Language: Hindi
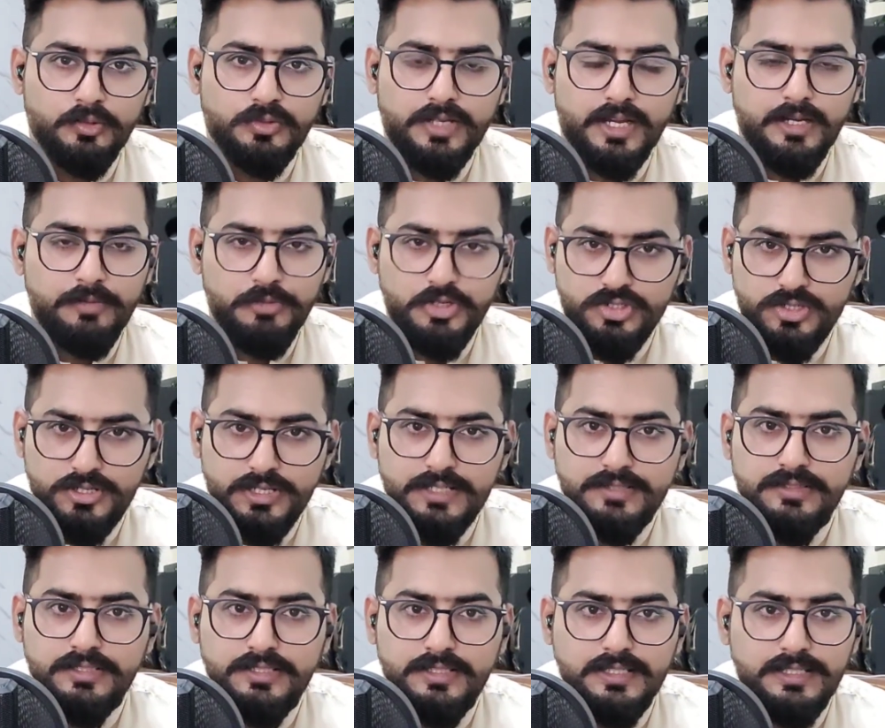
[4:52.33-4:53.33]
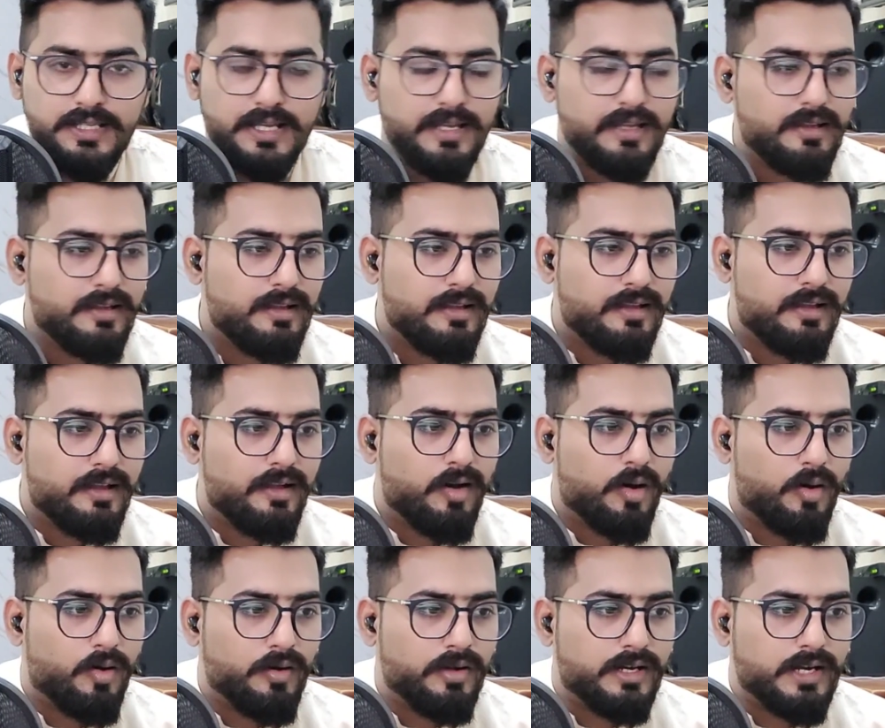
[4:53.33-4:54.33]
उसका एडमिशन कैंसिल किया
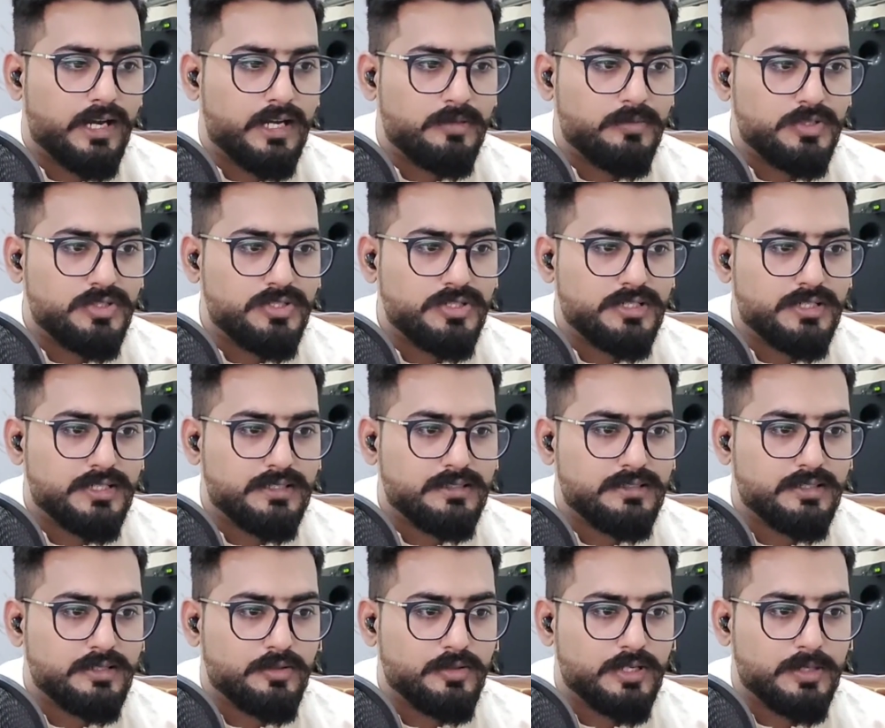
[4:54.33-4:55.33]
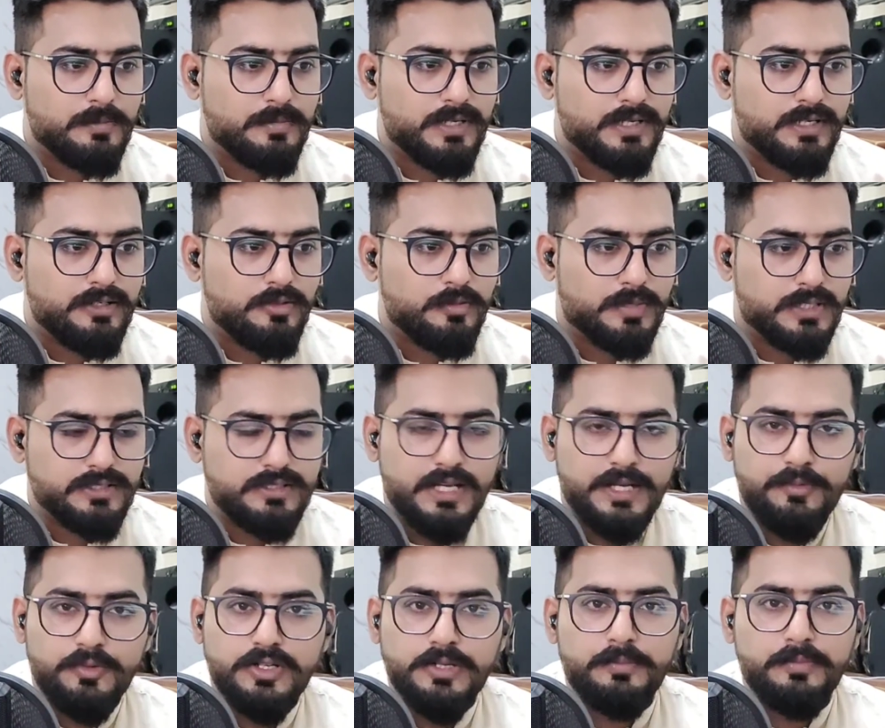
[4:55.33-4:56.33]
और एडमिशन कैंसिल होने पे जो
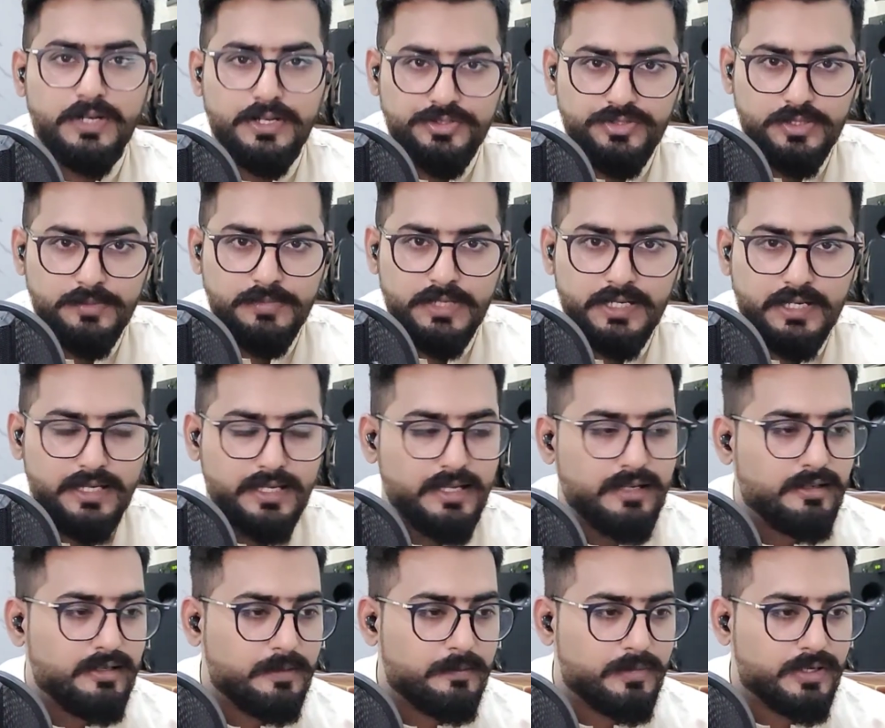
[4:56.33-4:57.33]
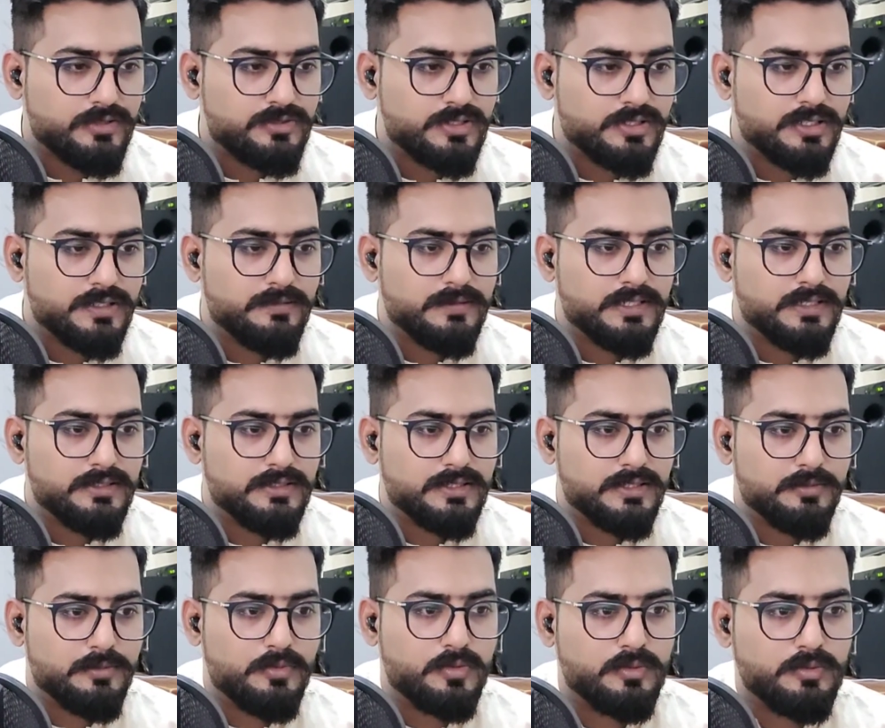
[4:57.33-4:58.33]
बच्चा है वो डिप्रेशन में गया डिप्रेशन की वजह
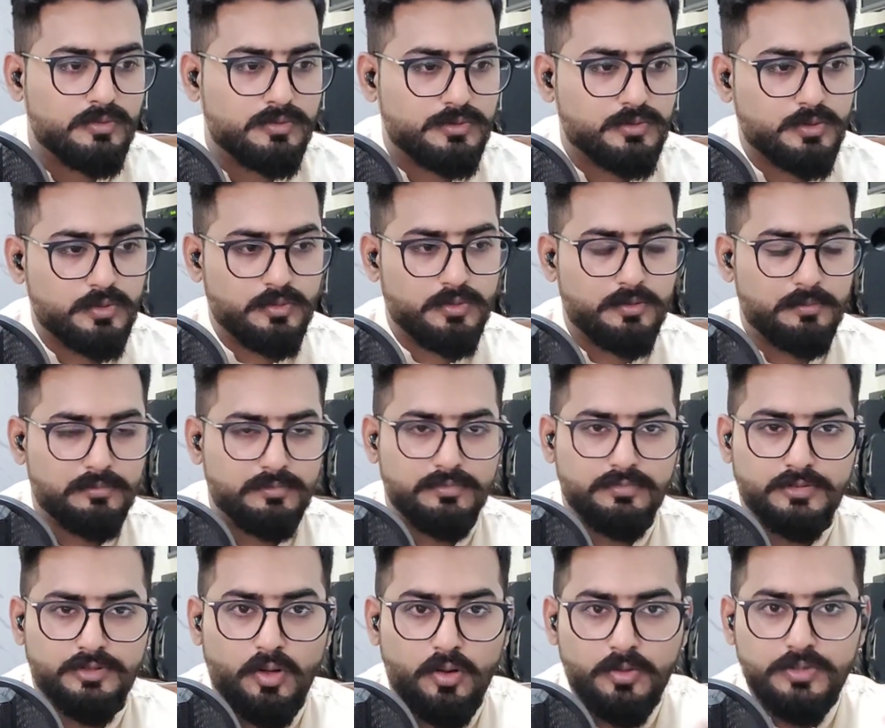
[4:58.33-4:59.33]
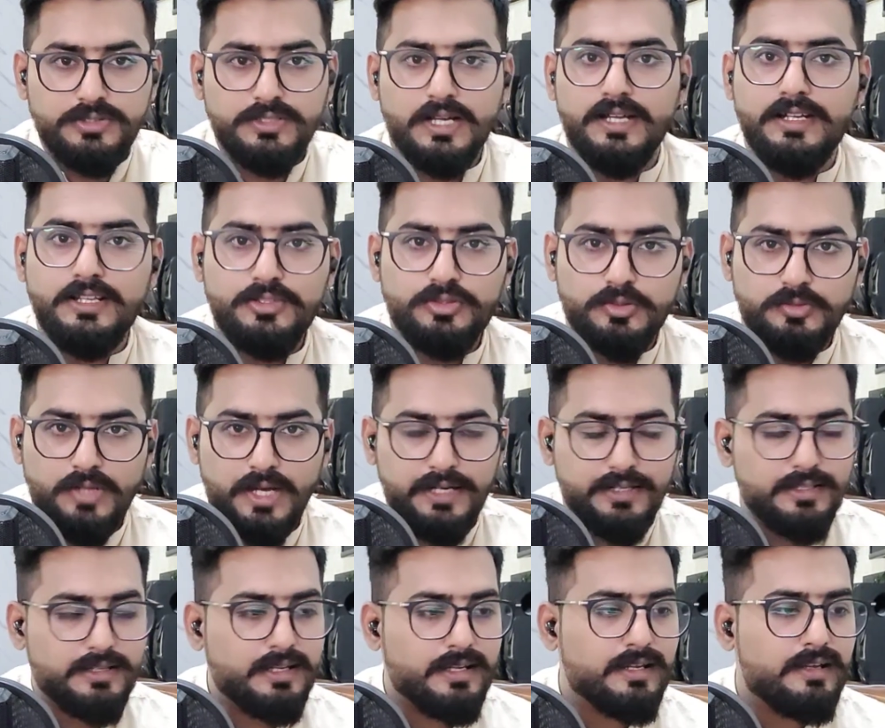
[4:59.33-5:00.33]
से वो उसको थॉट्स आ रहे हैं
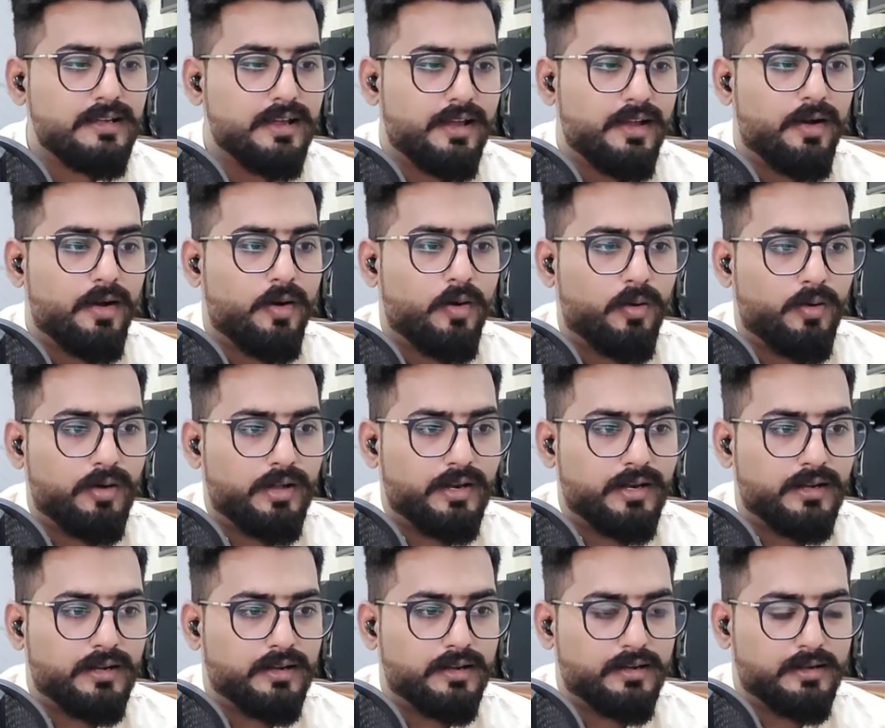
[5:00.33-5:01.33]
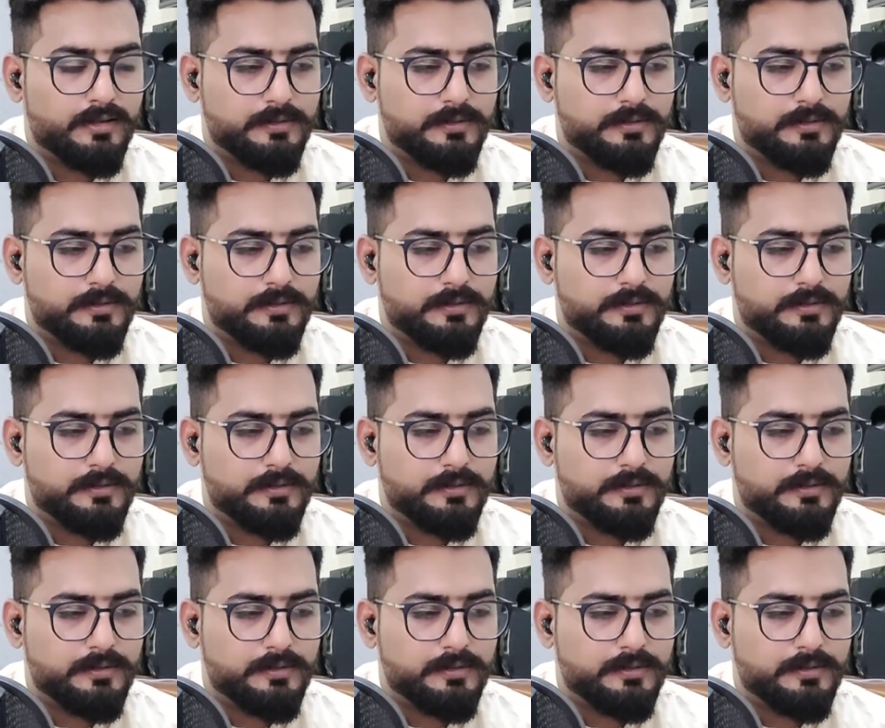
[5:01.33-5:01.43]
सुसाइड के और